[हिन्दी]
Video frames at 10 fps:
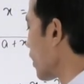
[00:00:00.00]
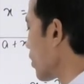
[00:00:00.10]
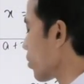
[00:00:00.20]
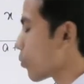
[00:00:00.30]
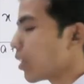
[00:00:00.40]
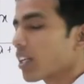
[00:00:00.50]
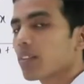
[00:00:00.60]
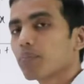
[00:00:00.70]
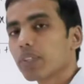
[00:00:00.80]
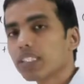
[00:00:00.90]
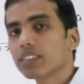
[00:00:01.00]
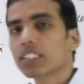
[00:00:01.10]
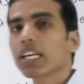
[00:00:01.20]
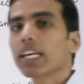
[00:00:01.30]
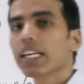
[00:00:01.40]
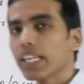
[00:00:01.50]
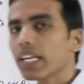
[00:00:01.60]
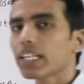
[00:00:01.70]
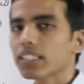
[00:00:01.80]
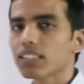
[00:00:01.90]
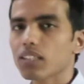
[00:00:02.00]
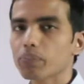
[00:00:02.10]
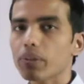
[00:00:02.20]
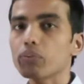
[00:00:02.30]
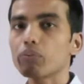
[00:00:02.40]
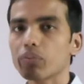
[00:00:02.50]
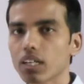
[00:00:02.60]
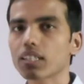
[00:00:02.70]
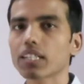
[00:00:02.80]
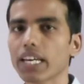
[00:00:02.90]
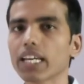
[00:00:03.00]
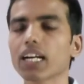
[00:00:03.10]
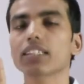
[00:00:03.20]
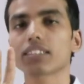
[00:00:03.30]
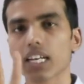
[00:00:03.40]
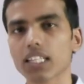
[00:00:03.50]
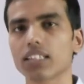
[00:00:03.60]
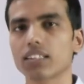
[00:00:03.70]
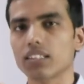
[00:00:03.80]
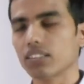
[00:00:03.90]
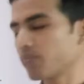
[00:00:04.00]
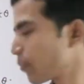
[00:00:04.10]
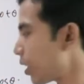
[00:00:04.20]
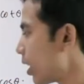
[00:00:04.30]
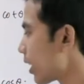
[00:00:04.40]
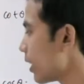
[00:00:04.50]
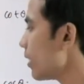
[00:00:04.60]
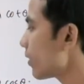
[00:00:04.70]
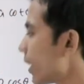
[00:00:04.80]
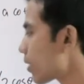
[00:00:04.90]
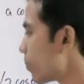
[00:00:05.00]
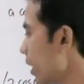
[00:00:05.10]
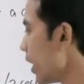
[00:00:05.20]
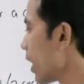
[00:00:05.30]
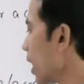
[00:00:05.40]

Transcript: एक्स स्क्वायर मीन्स ए के जगह पे वन रहेगा ज्यादातर इस केस में